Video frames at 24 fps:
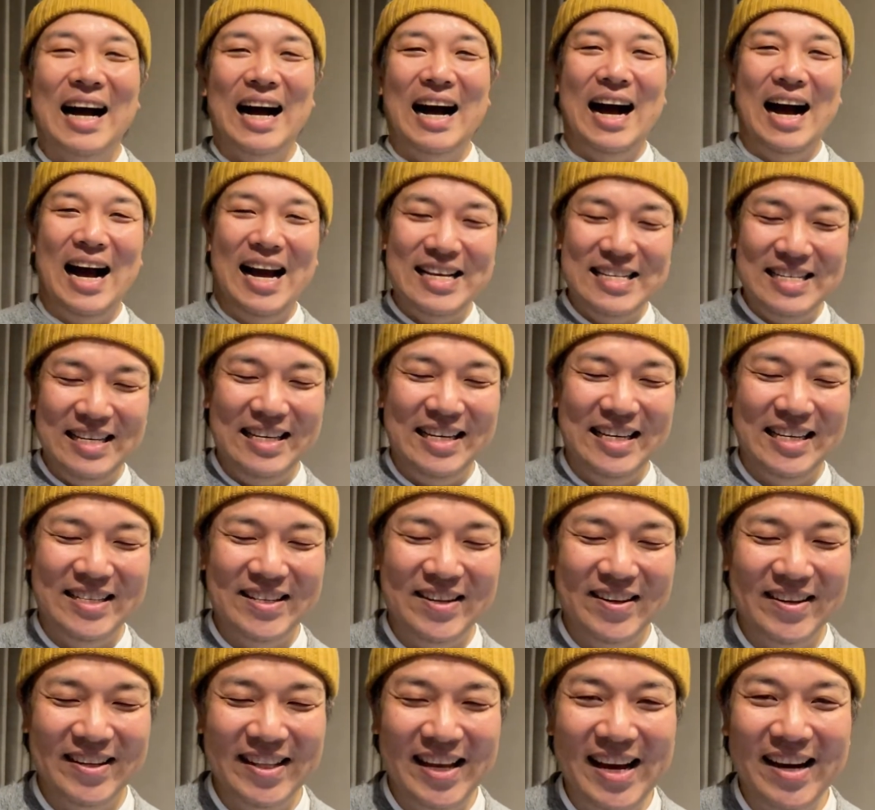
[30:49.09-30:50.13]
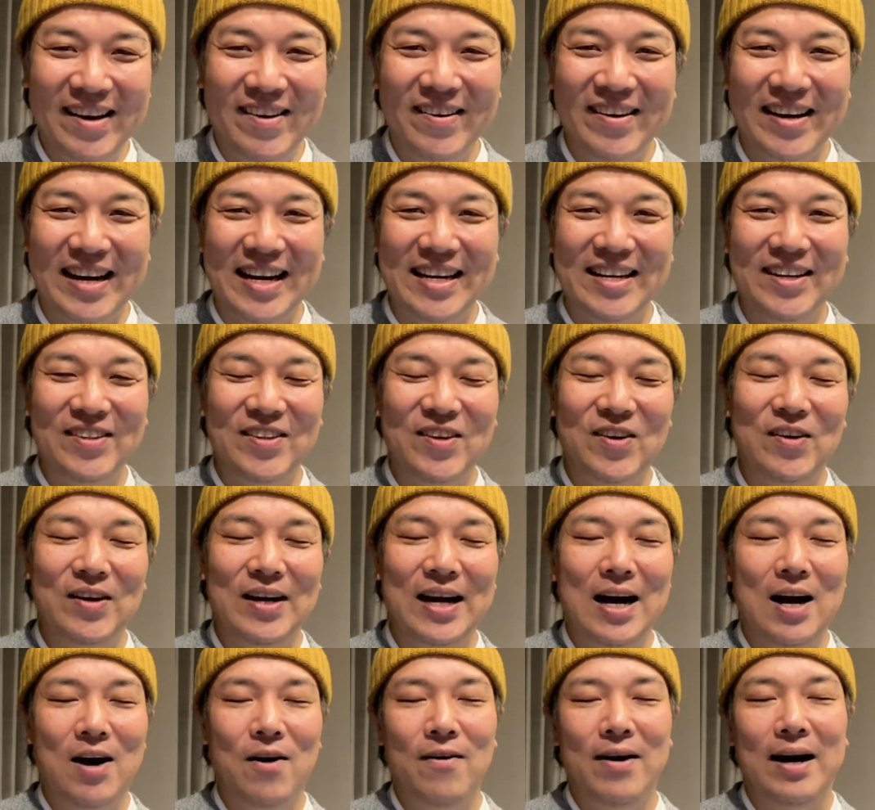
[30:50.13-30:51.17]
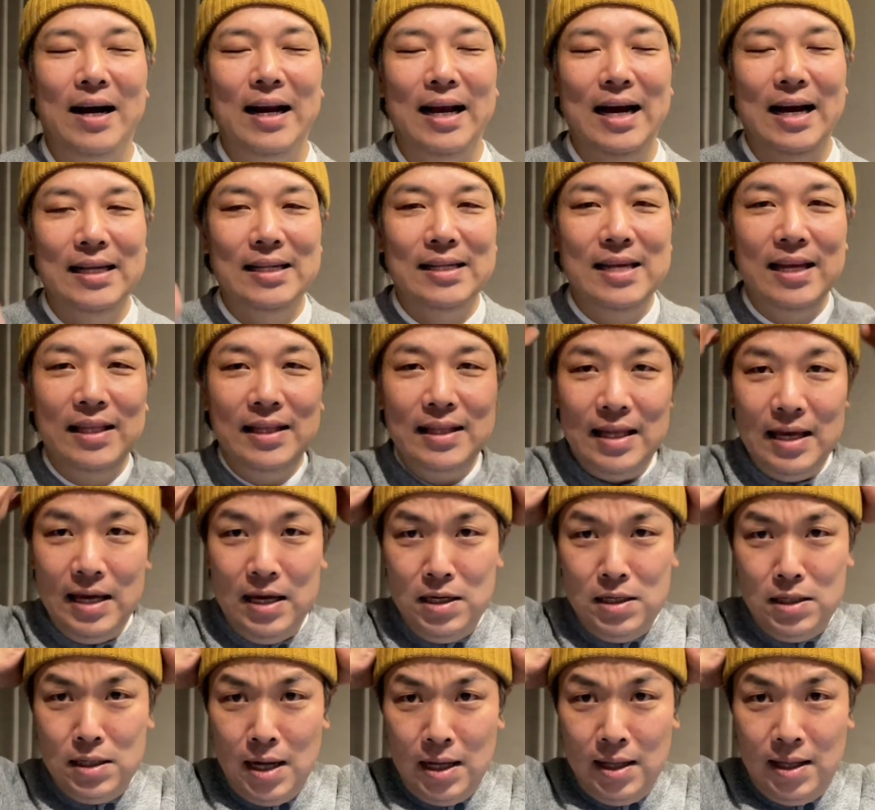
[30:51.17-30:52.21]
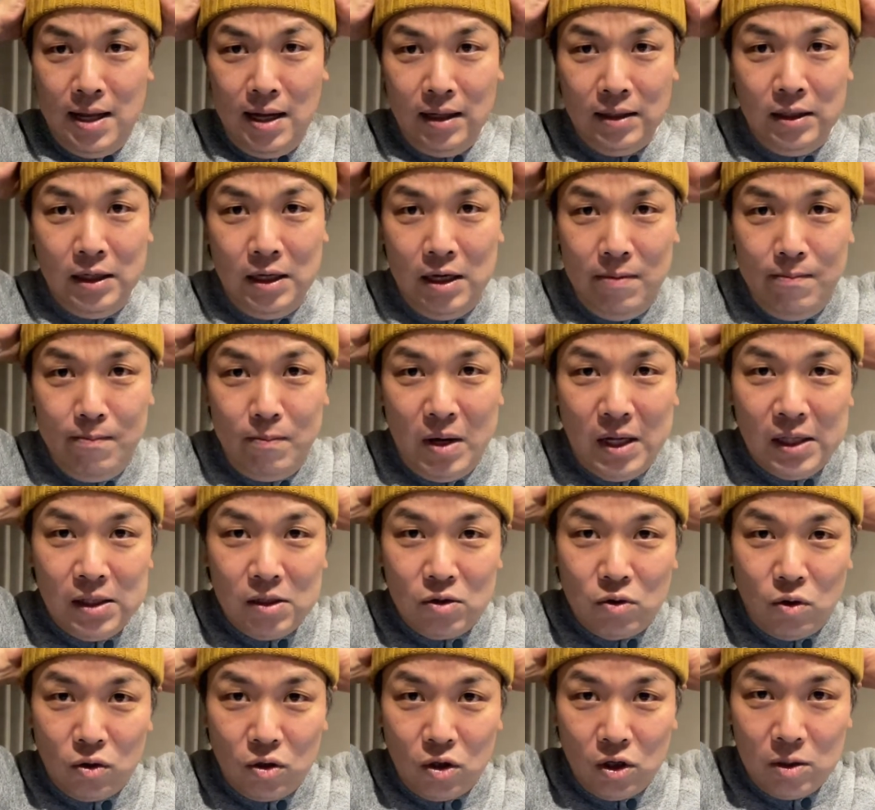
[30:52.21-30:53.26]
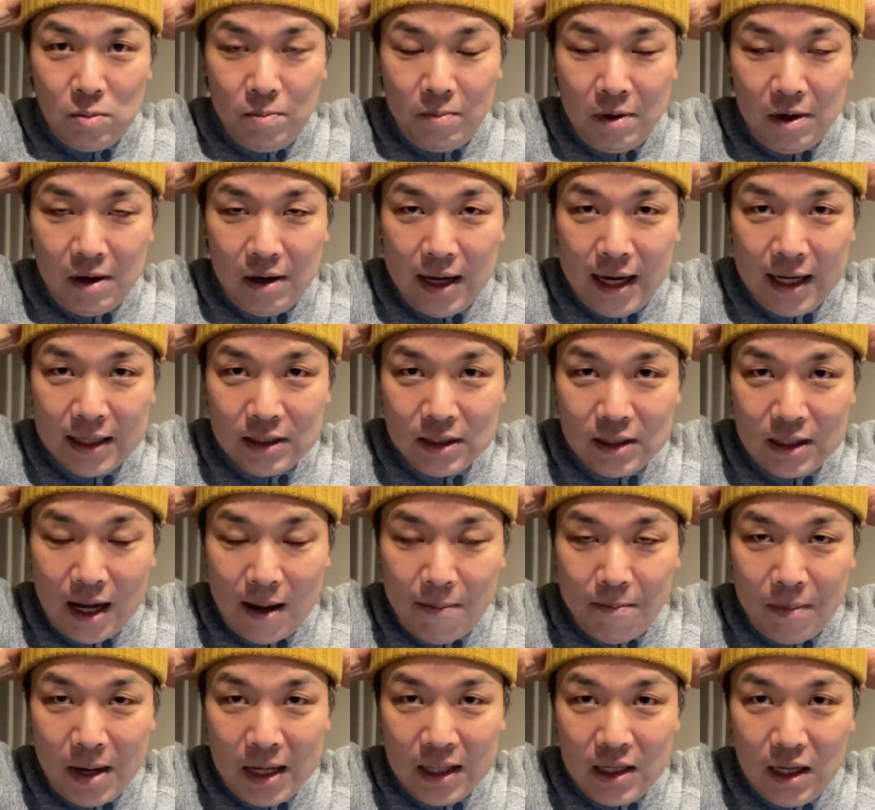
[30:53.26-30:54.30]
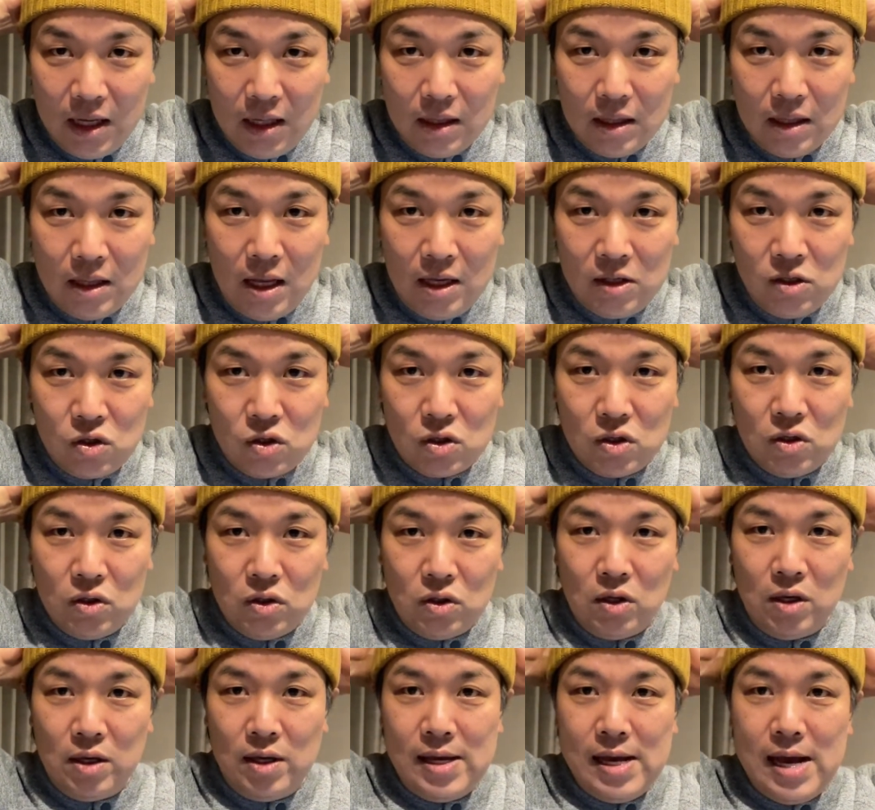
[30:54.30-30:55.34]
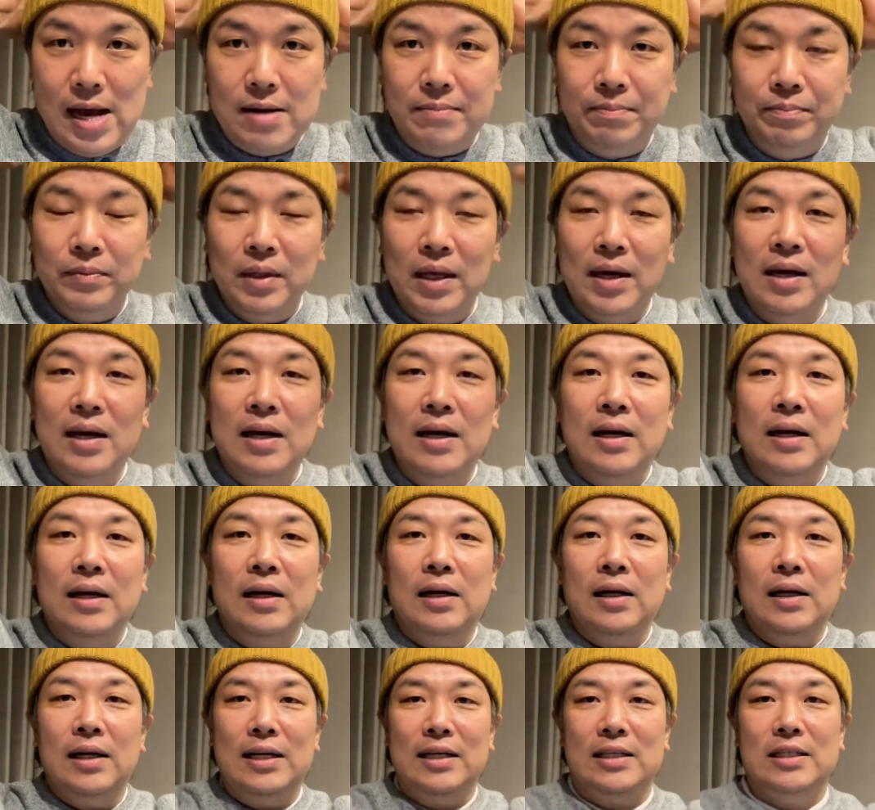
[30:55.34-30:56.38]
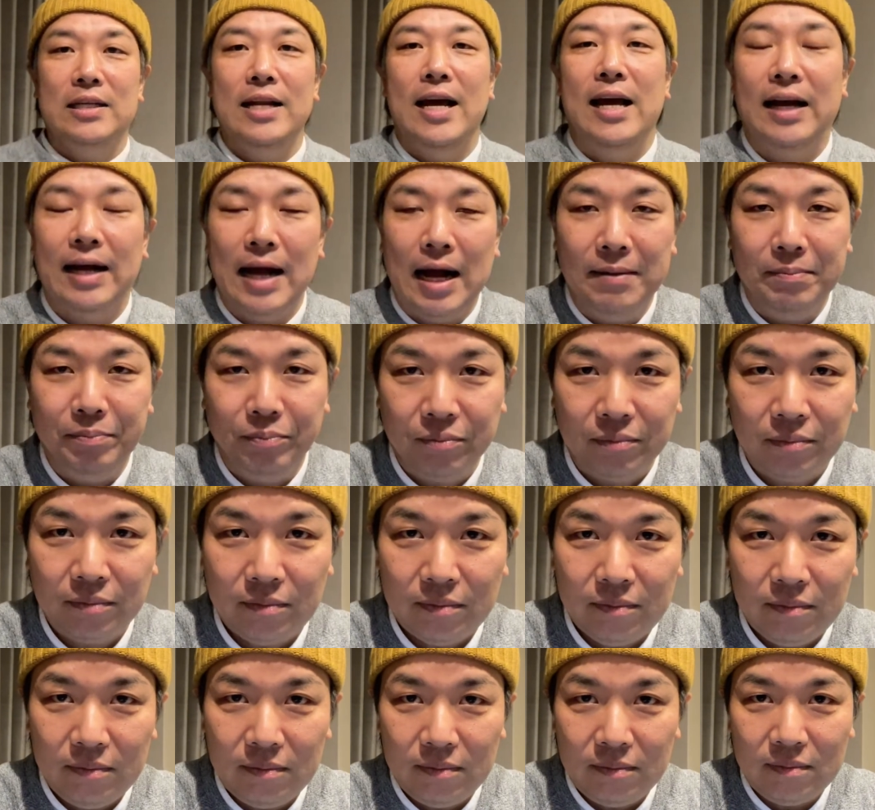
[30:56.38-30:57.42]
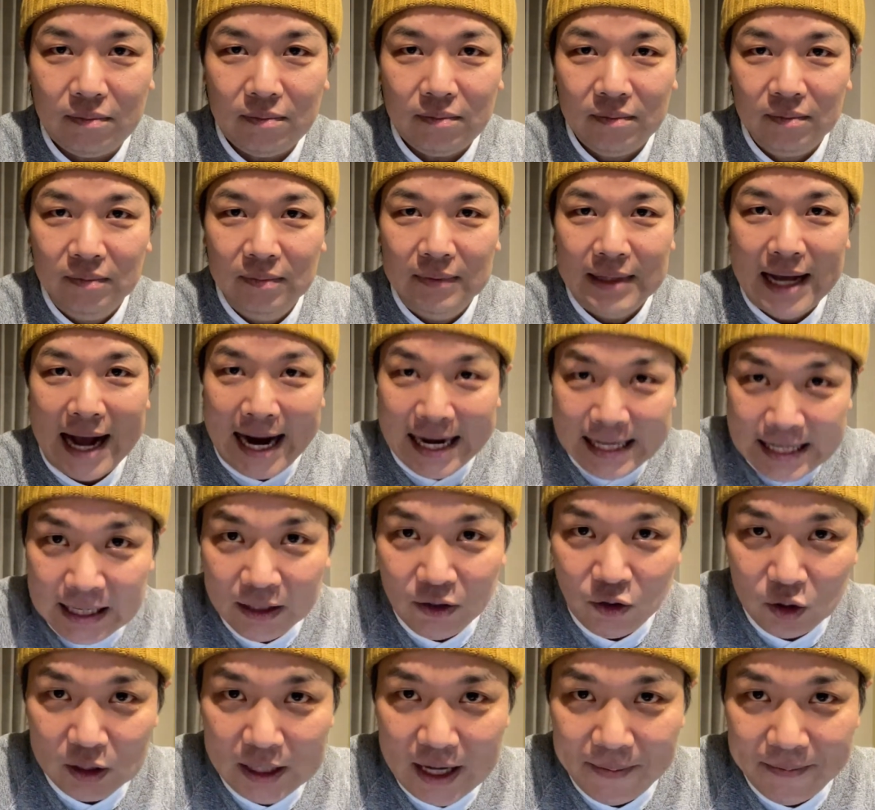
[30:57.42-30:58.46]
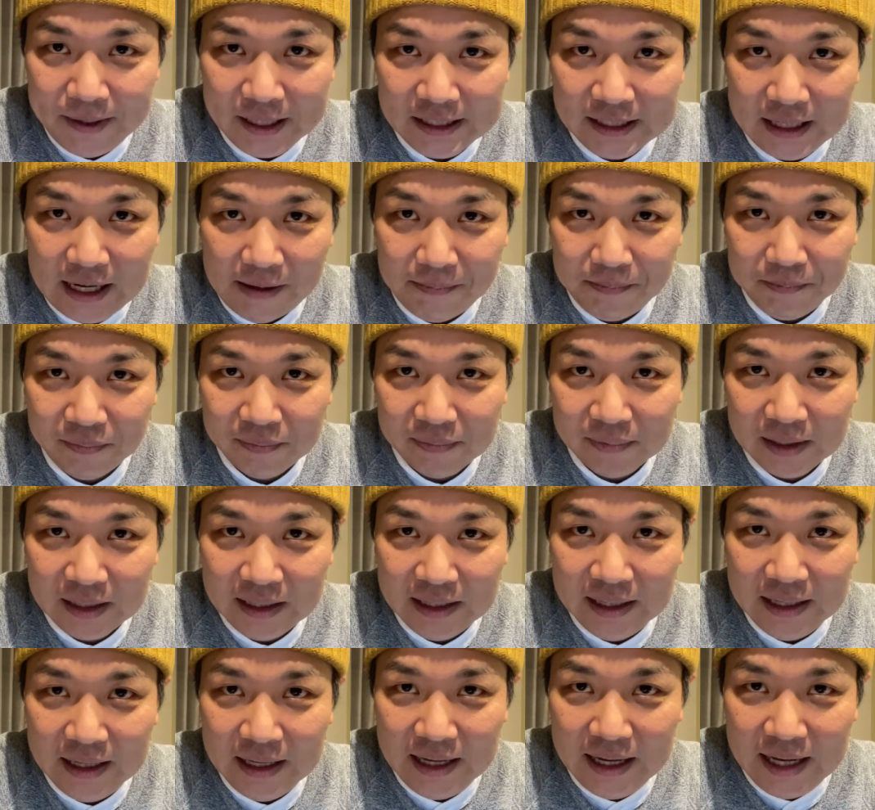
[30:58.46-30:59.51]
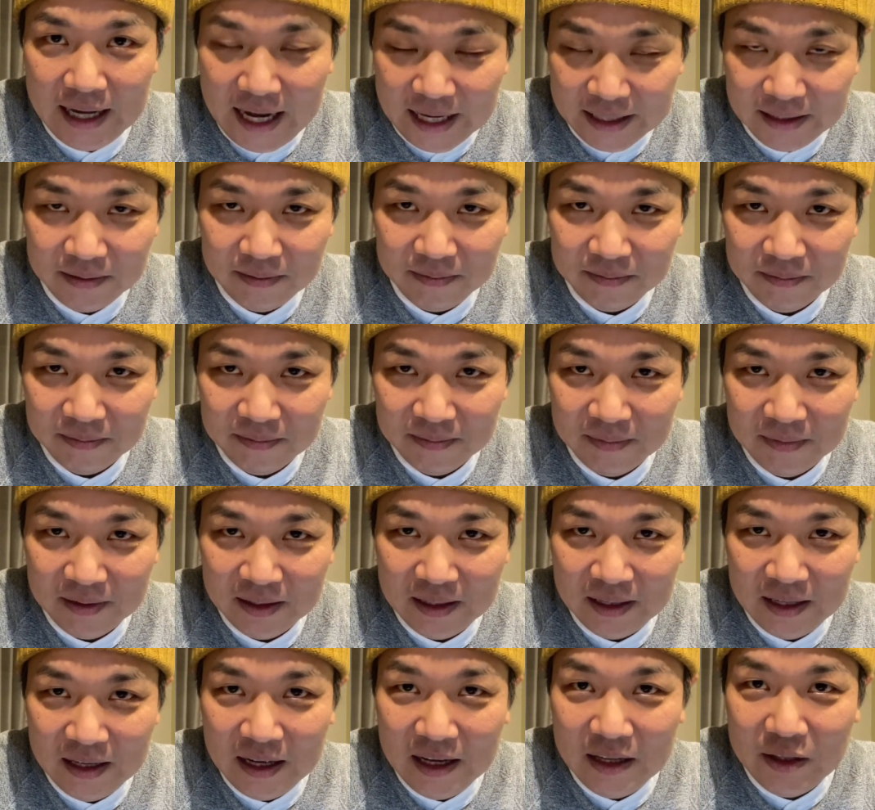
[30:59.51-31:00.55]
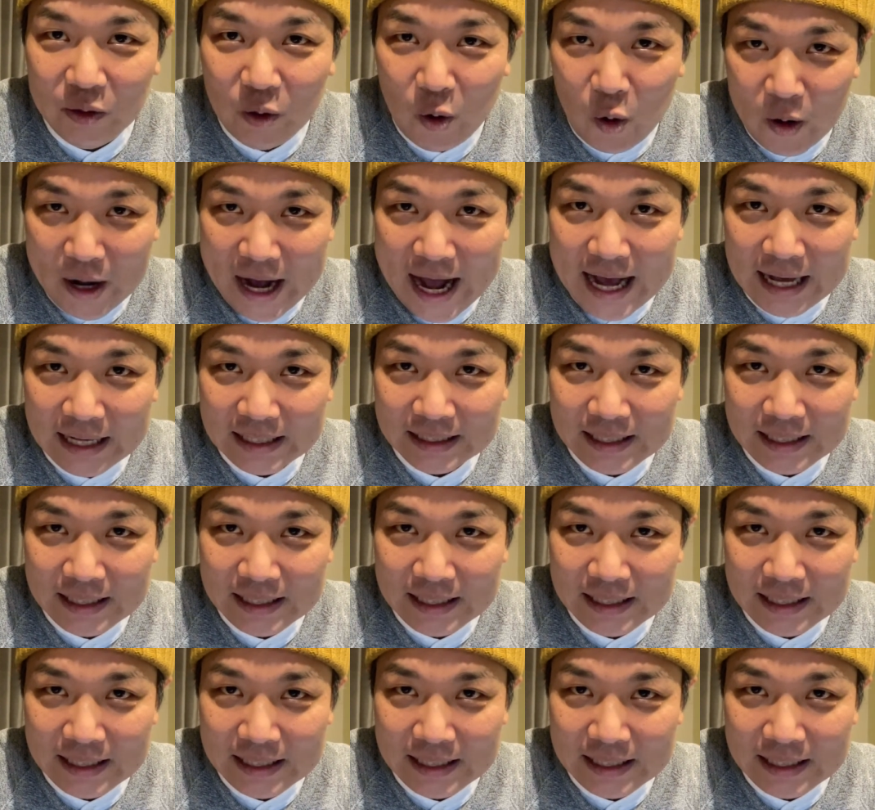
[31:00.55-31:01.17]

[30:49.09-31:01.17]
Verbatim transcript: はい、以上で今回の動画を終わらせていただきます。今年も明日までですが、1年間、ありがとうございました。はい。動画、